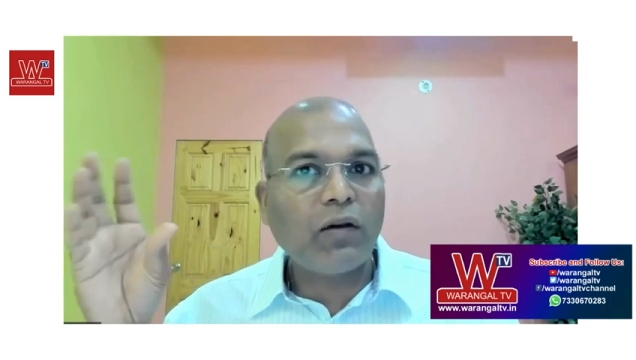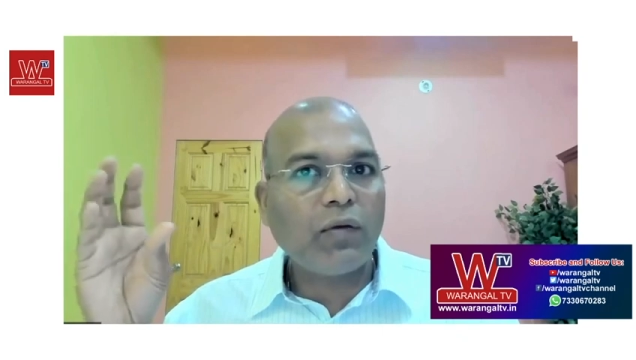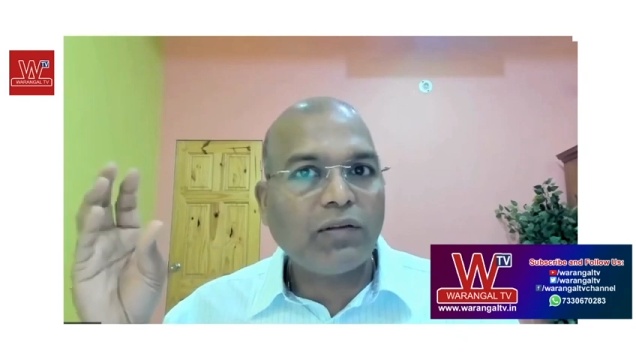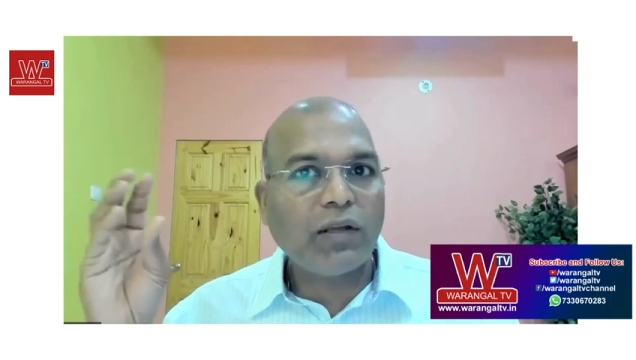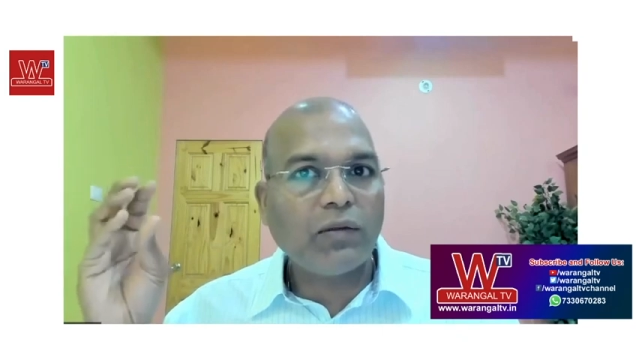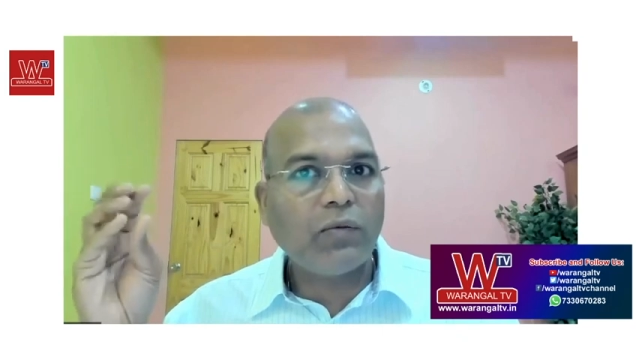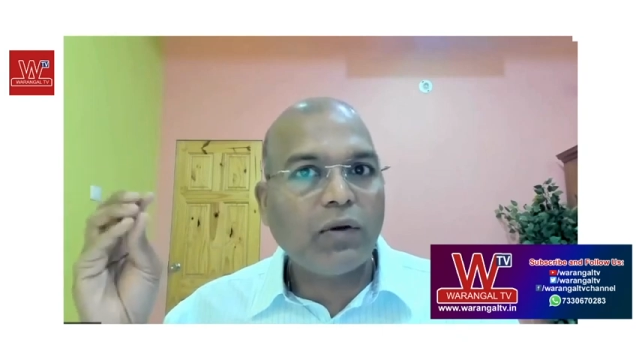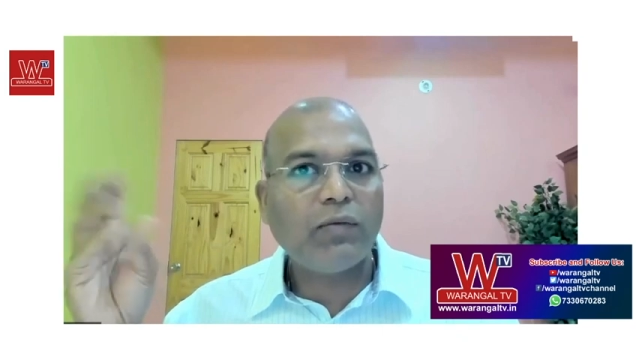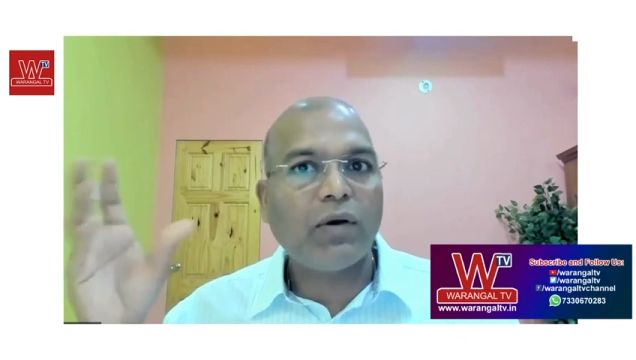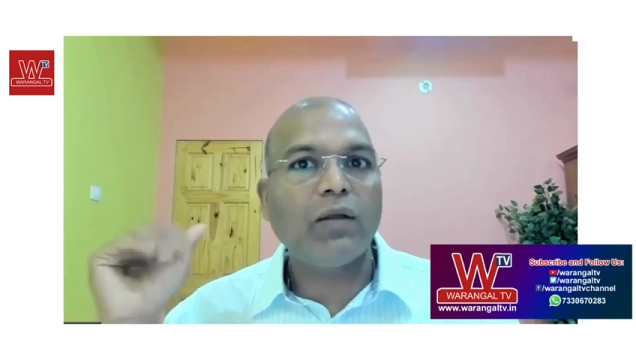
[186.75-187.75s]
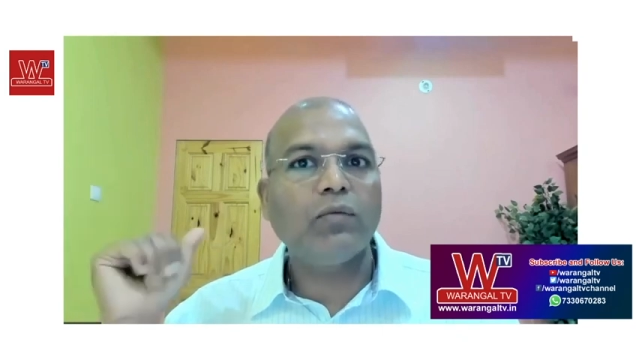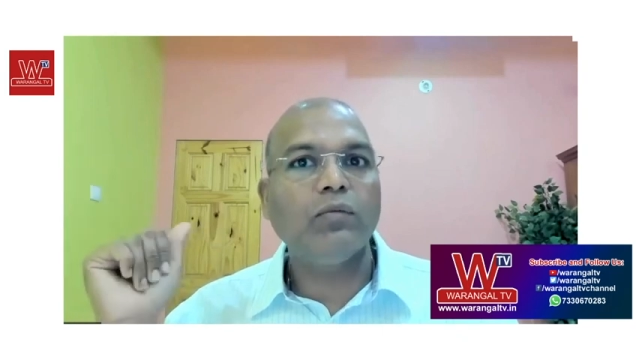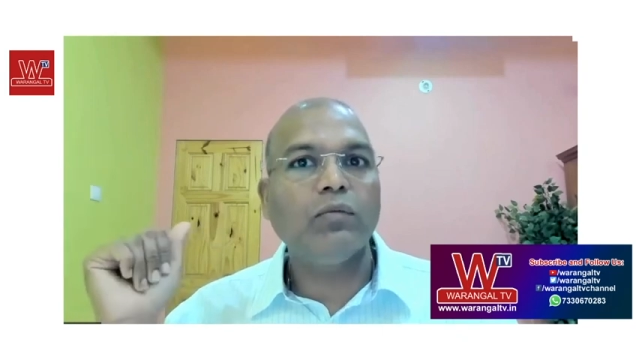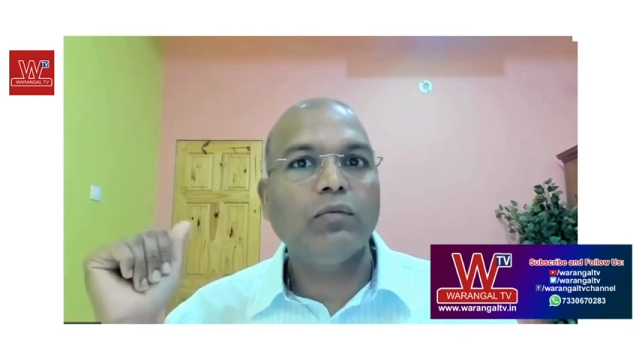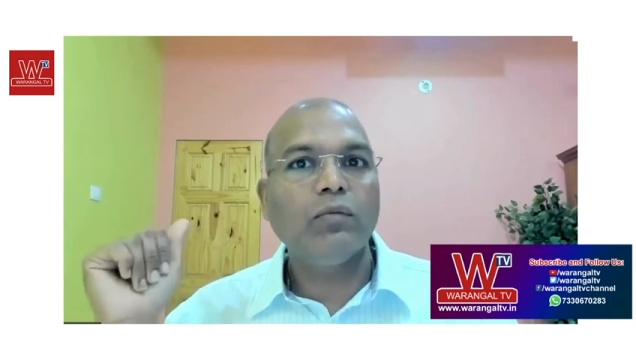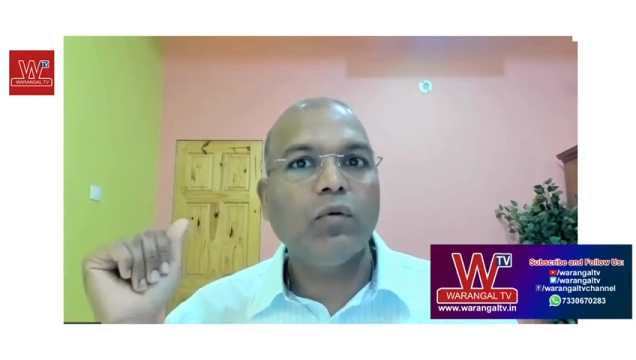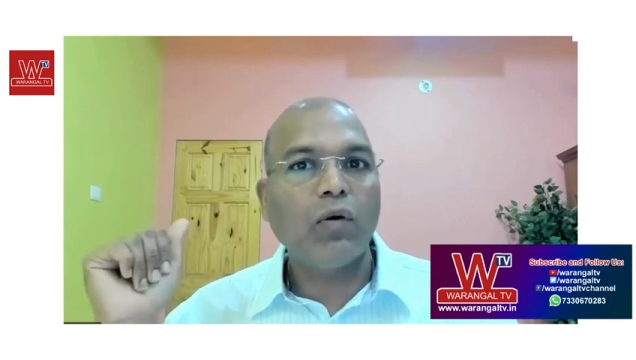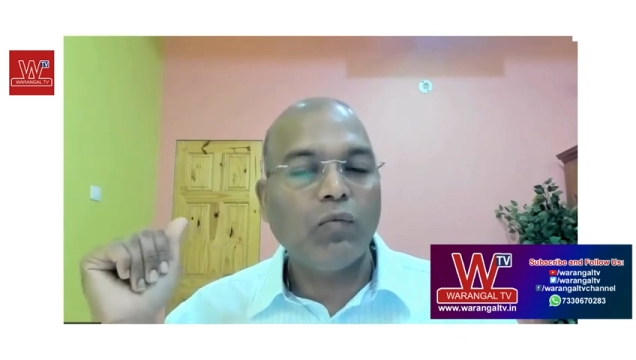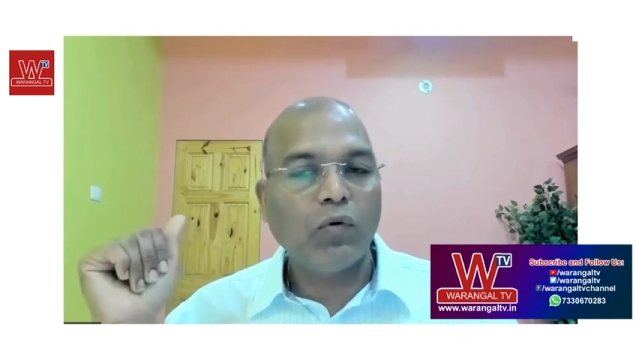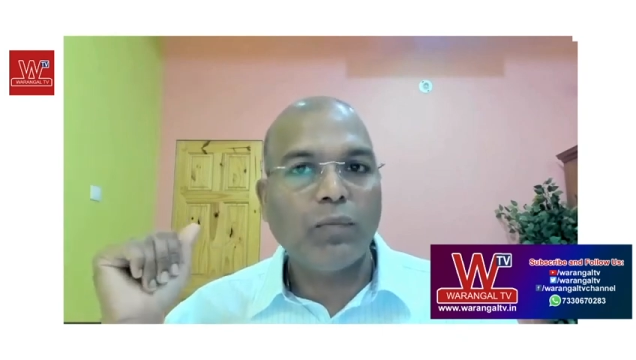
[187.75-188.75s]
ఇరవై శాతం ఉంటుంది వాళ్ళకు
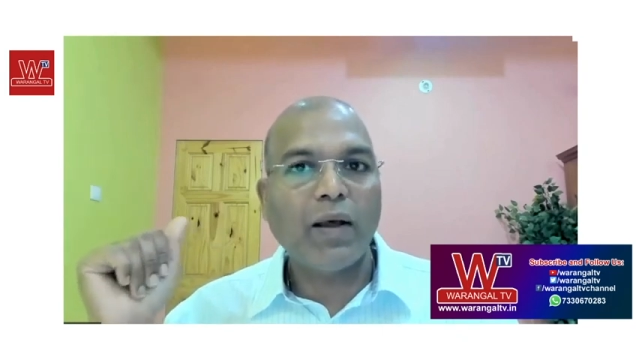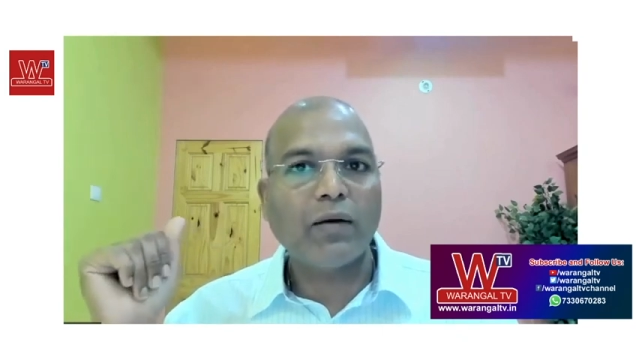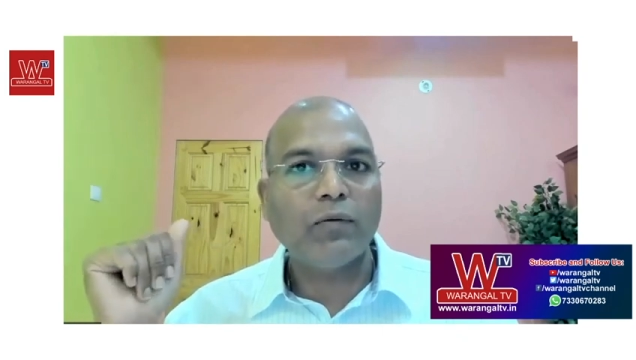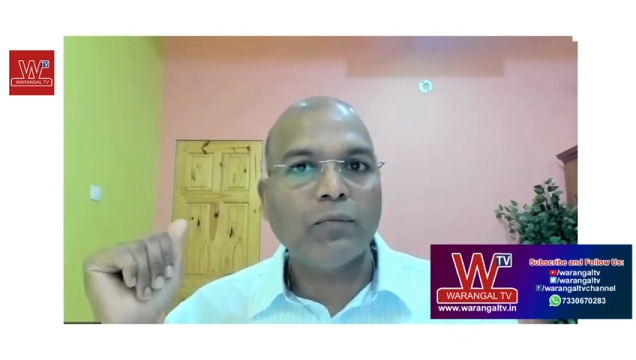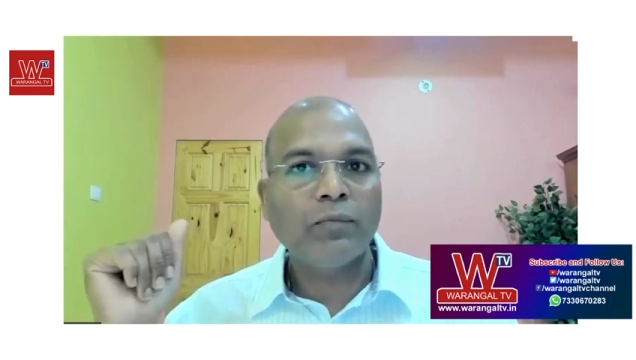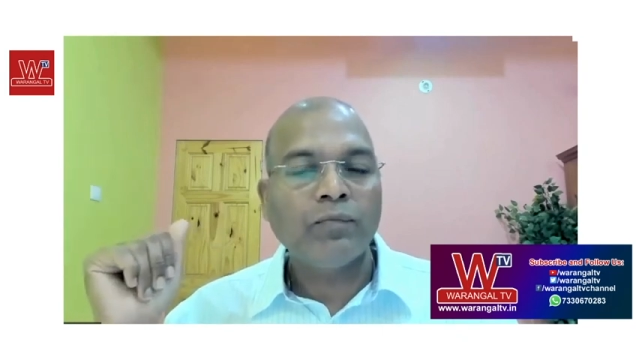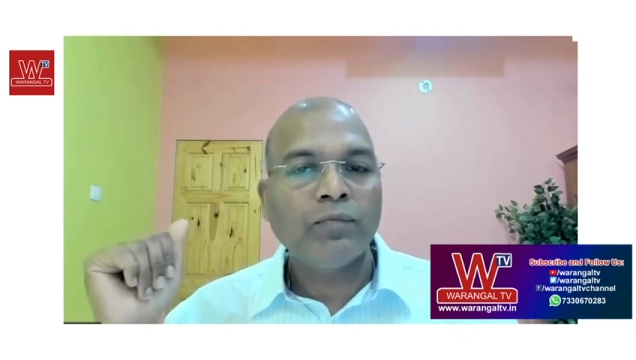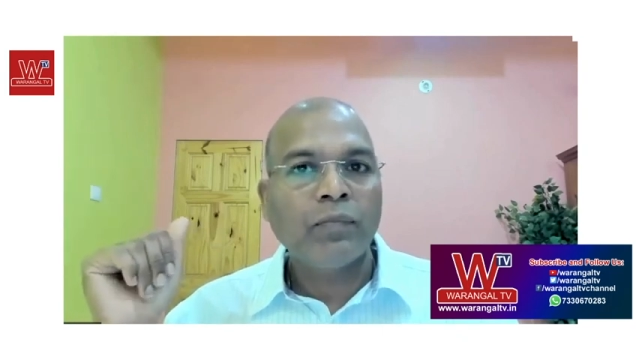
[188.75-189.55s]
ఒక ఓటు బ్యాంకు